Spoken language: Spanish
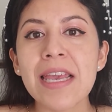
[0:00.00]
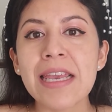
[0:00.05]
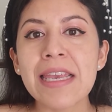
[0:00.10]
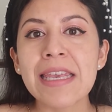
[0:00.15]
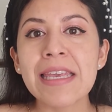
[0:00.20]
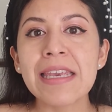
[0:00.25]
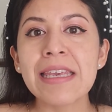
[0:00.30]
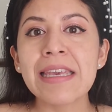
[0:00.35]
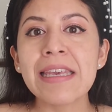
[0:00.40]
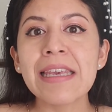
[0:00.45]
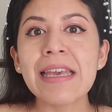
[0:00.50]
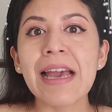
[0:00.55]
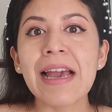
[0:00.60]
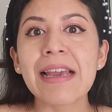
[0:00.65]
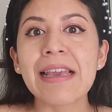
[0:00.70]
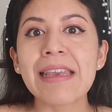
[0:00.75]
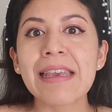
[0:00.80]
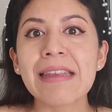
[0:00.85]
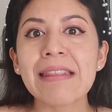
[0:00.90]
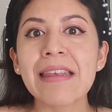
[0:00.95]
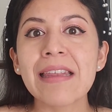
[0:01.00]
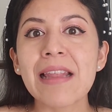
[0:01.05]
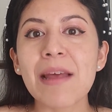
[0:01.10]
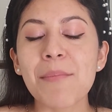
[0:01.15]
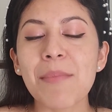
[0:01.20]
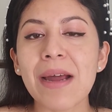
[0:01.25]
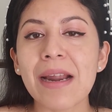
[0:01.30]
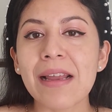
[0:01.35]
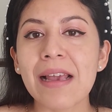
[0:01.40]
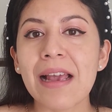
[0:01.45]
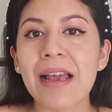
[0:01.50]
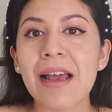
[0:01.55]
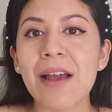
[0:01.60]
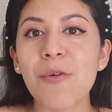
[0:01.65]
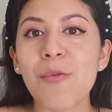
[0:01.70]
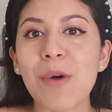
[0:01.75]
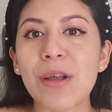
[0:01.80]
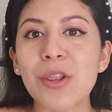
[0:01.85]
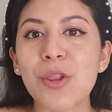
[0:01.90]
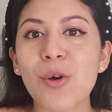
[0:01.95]
y aquí en Dinamarca,
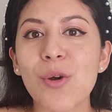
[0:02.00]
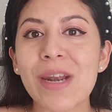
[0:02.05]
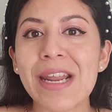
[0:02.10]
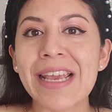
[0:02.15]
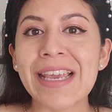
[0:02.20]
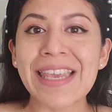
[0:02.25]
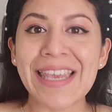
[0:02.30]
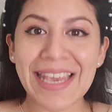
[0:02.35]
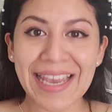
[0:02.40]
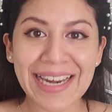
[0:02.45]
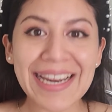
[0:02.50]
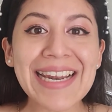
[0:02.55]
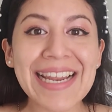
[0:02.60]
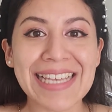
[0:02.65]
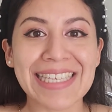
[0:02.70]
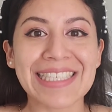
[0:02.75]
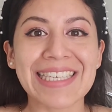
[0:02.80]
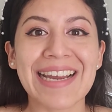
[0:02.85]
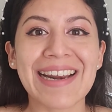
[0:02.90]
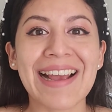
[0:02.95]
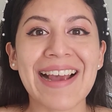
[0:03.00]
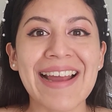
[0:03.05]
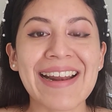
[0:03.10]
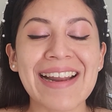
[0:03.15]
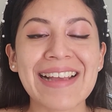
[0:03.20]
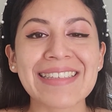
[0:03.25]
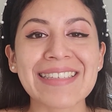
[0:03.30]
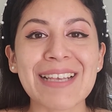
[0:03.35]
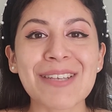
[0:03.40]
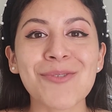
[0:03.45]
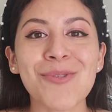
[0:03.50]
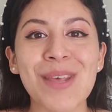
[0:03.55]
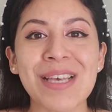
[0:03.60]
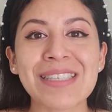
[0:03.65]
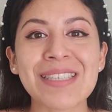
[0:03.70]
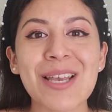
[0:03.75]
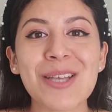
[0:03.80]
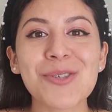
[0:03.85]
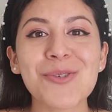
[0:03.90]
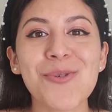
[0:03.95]
cuando le quieren echar ganas a su
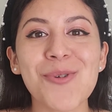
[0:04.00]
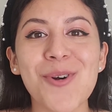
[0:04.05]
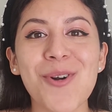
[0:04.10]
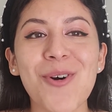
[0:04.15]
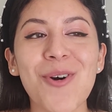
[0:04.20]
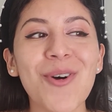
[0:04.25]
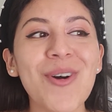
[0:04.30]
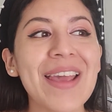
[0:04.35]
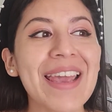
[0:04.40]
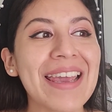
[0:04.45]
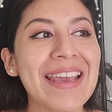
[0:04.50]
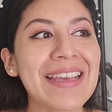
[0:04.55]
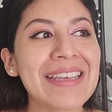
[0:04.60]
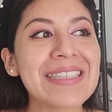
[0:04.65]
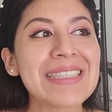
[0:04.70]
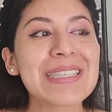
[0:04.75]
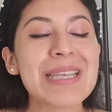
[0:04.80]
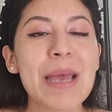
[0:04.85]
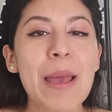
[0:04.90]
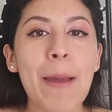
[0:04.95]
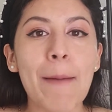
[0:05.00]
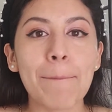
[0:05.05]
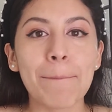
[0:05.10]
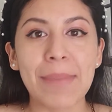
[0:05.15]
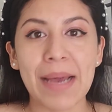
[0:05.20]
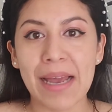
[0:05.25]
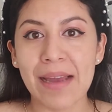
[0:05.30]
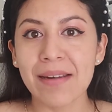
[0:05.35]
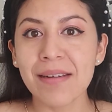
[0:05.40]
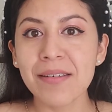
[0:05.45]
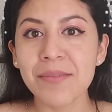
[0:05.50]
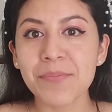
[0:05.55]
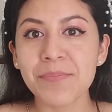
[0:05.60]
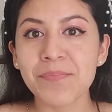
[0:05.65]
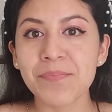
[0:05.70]
desayuno, es pan